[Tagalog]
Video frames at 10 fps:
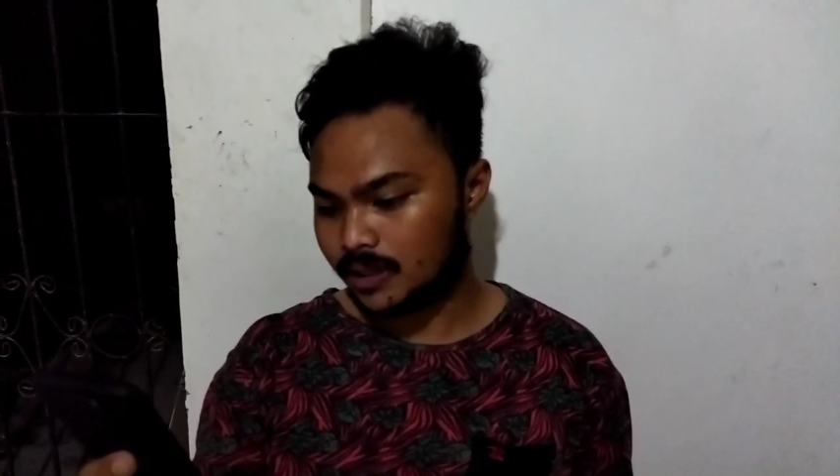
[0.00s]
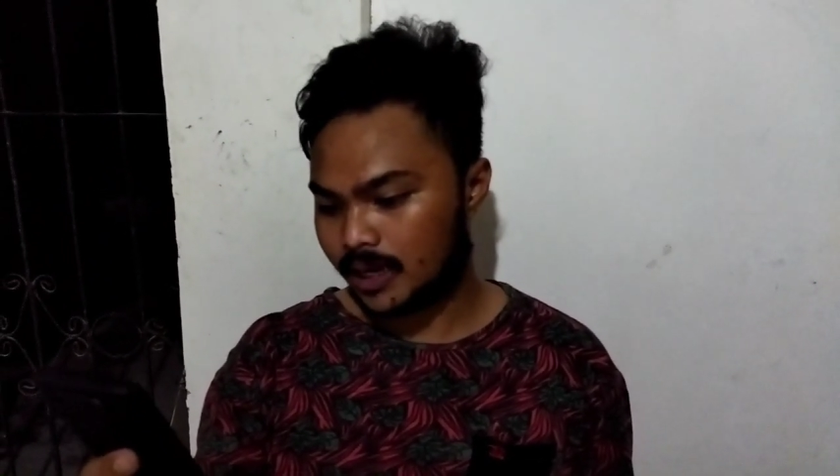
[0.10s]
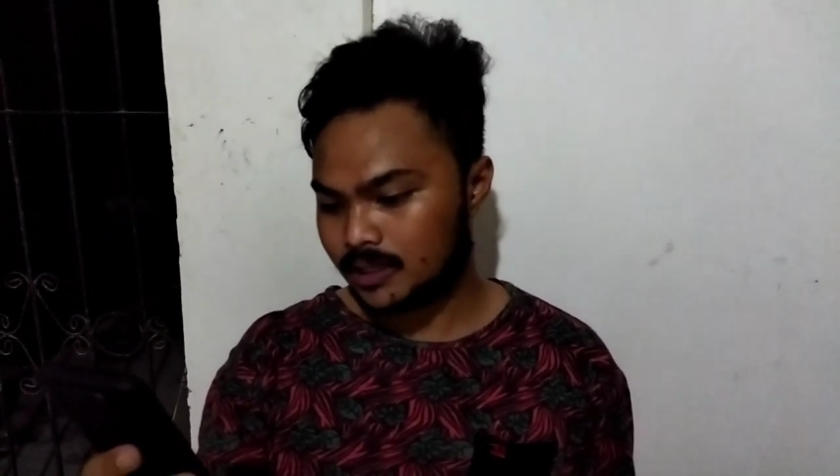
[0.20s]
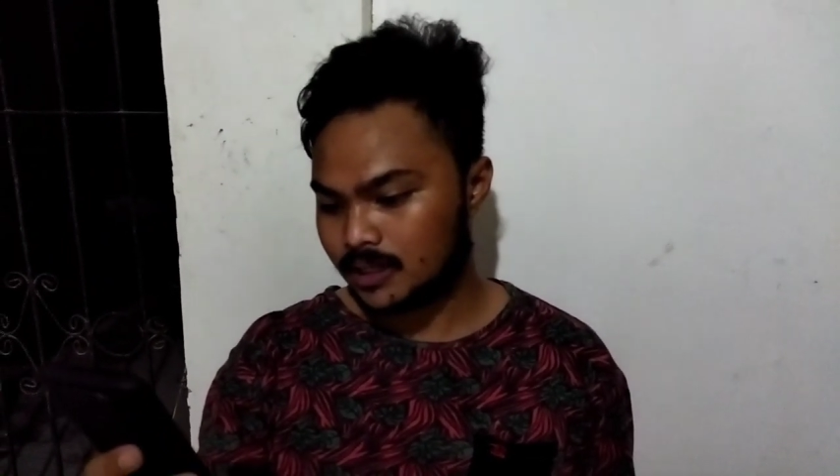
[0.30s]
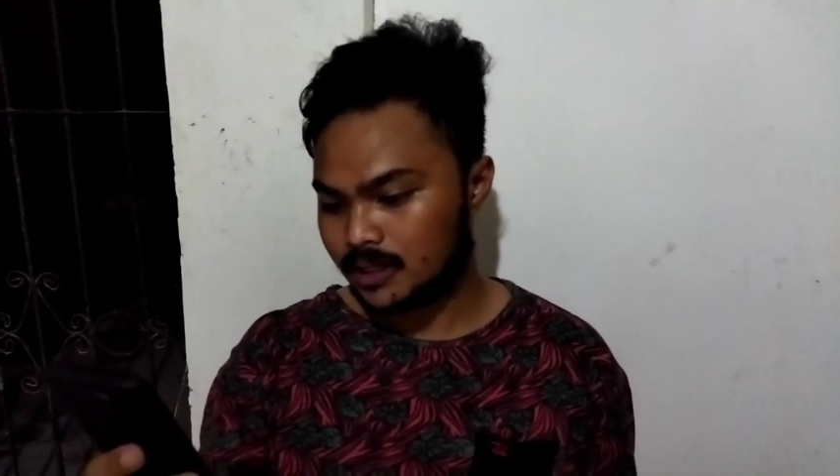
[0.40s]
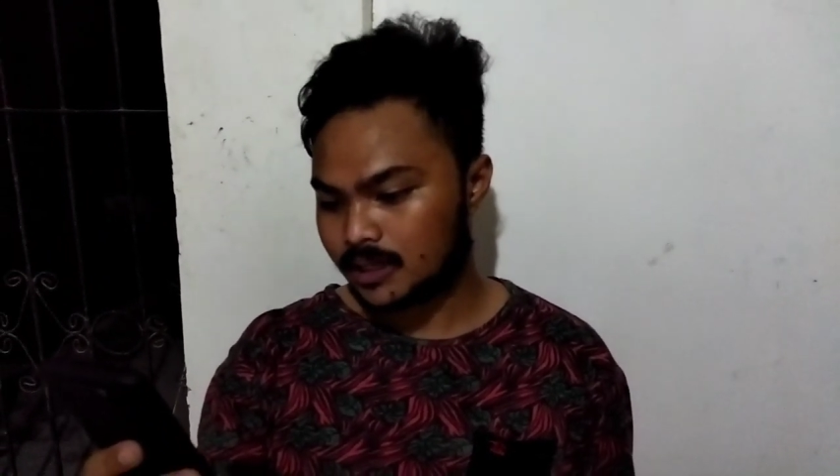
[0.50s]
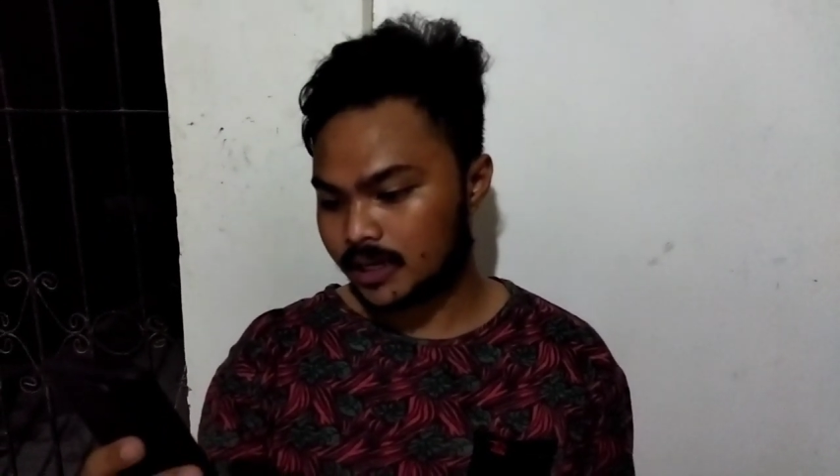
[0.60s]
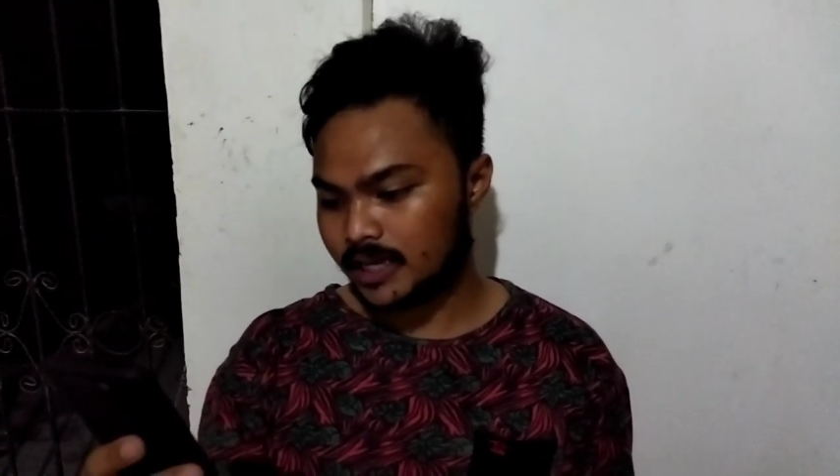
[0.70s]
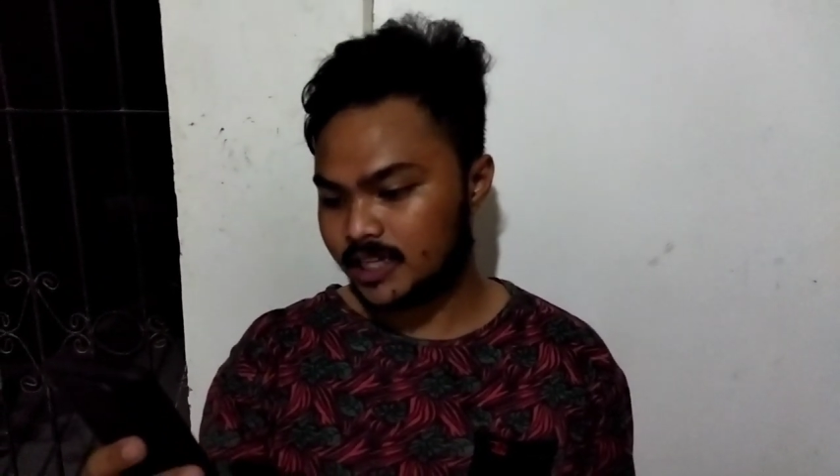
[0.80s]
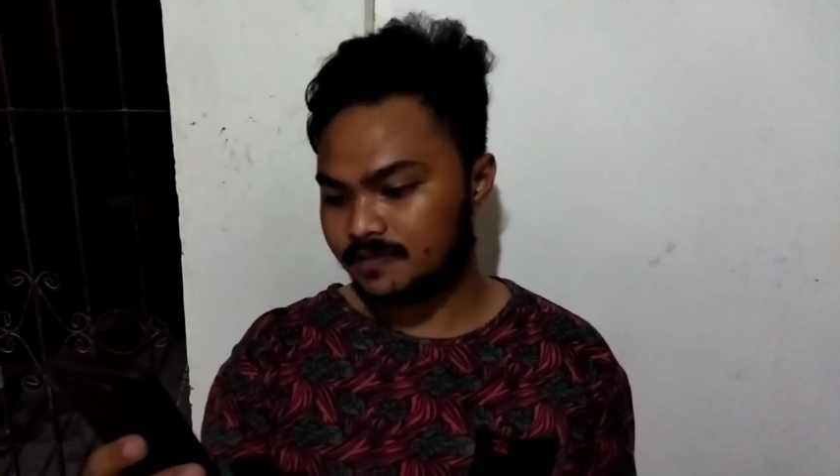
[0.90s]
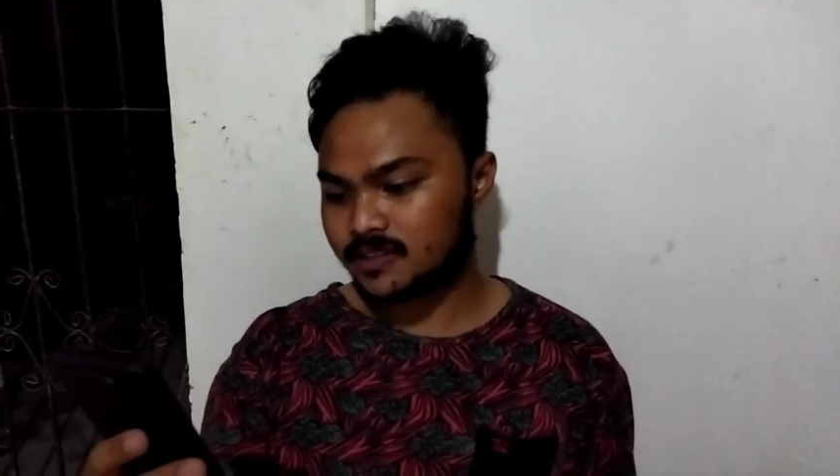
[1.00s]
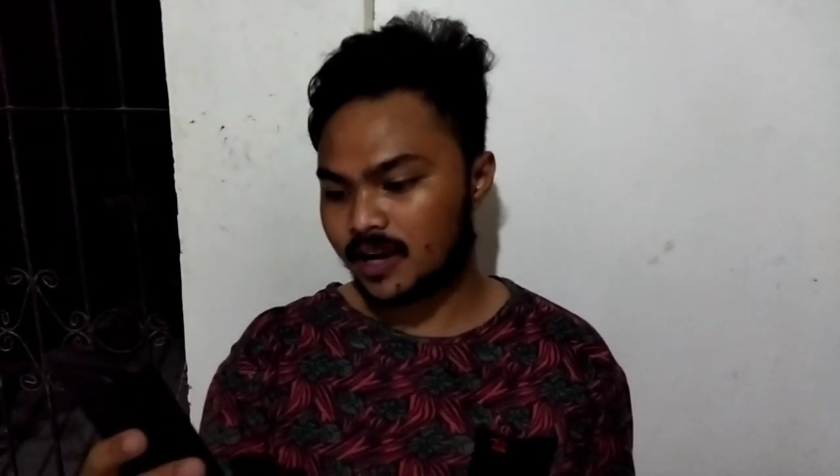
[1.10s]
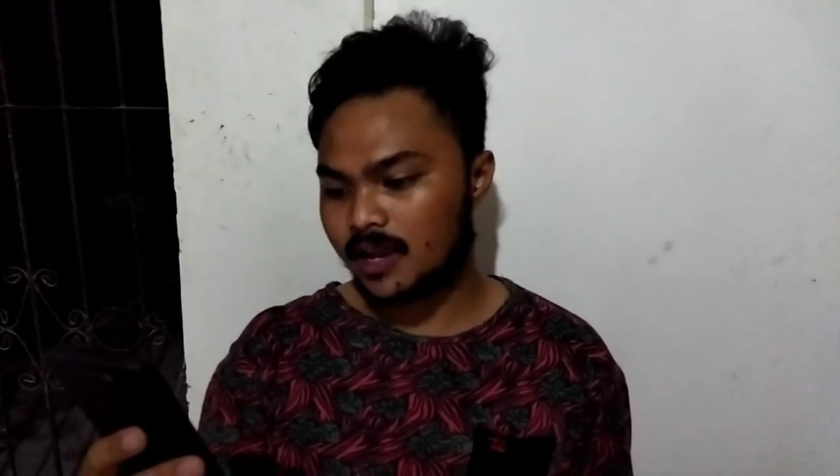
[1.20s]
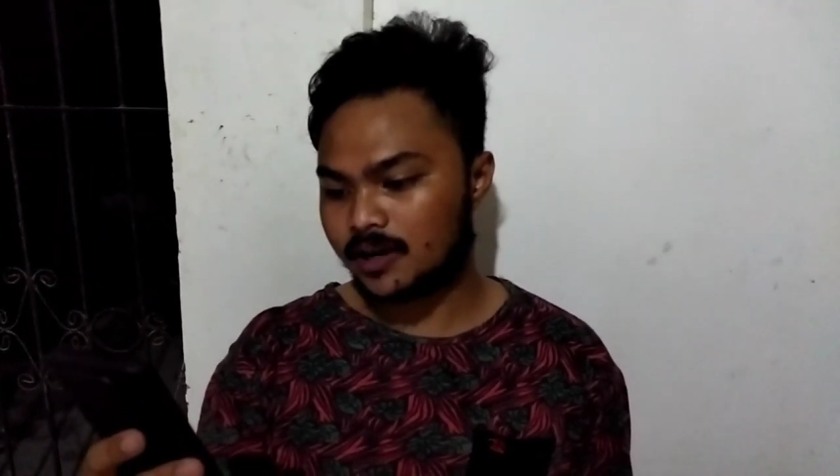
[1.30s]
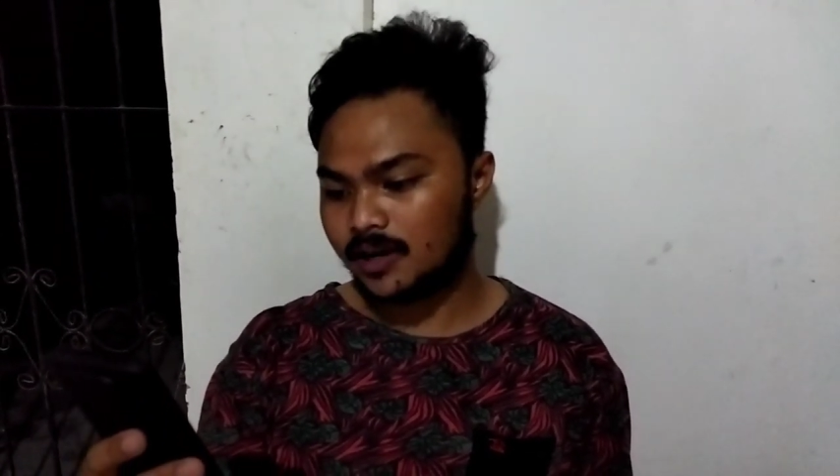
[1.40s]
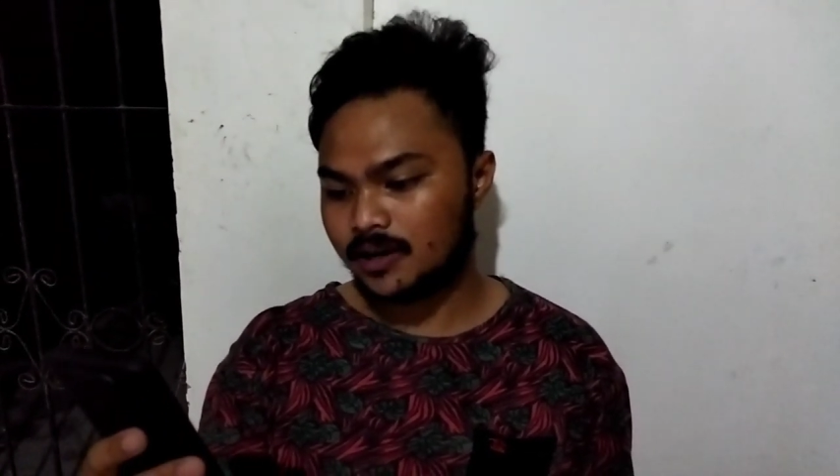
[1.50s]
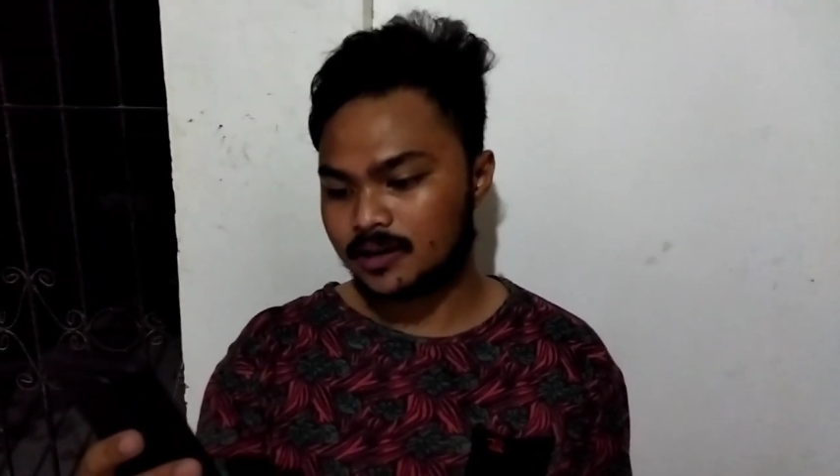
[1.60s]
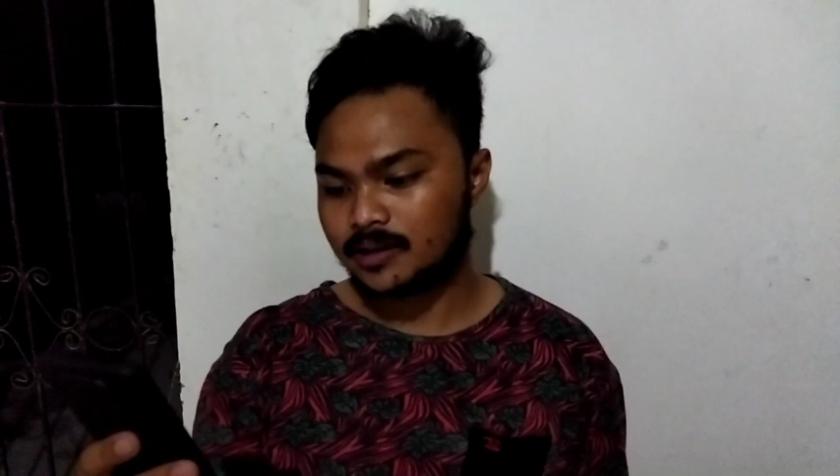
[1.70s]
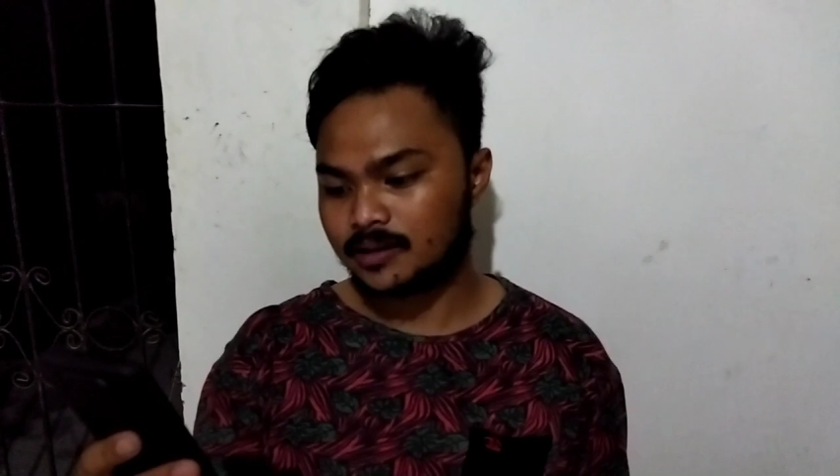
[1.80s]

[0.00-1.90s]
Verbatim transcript: Yan. Kay Jeff Striker